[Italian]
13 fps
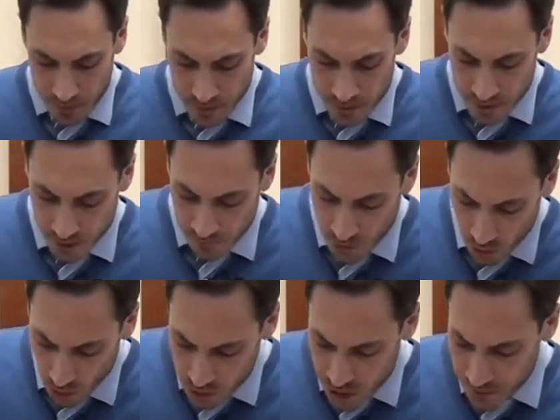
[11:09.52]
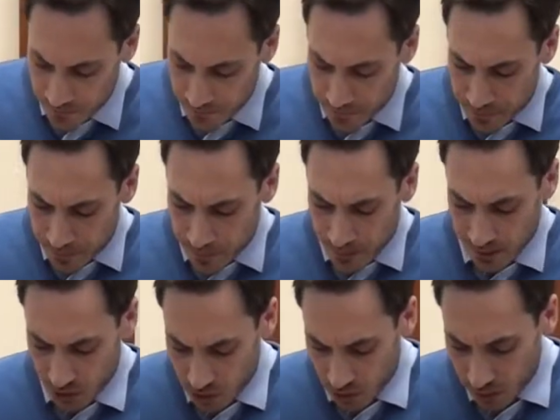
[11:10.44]
essere veloci
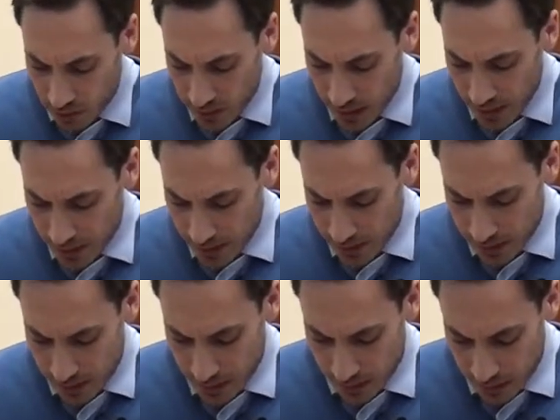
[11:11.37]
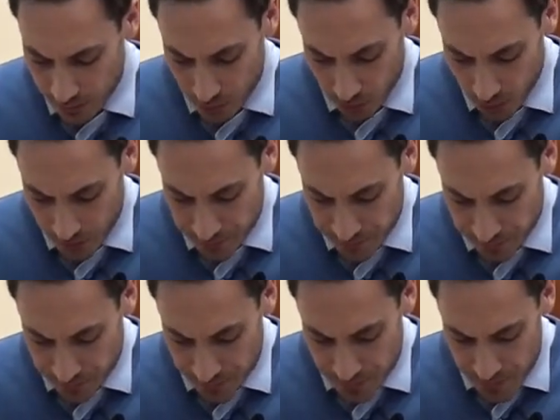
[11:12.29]
ad ascoltare la parola.
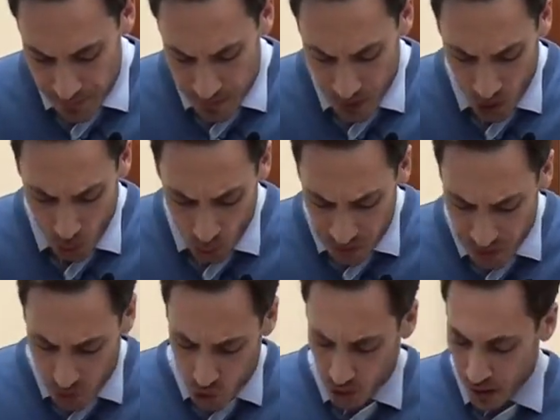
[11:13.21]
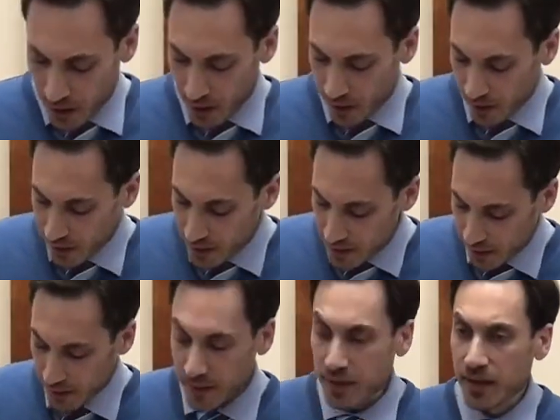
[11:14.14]
Questo è ciò che
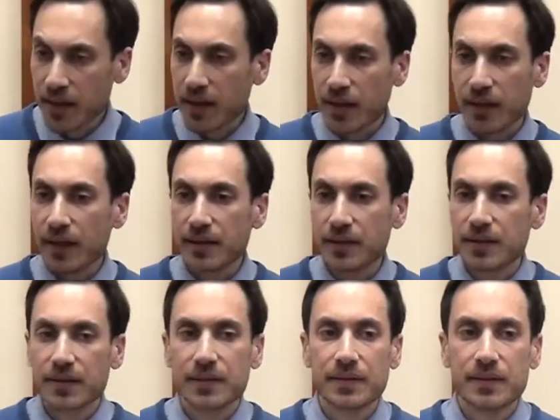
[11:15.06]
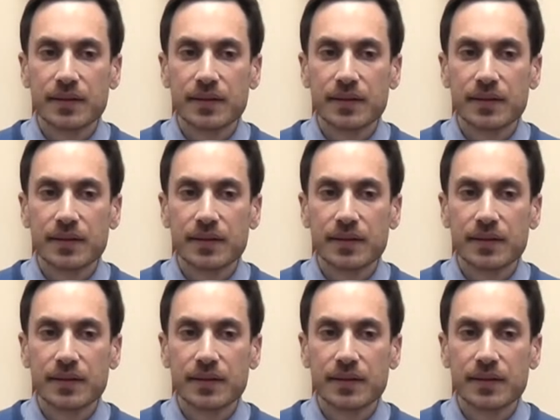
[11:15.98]
caratterizza i credenti.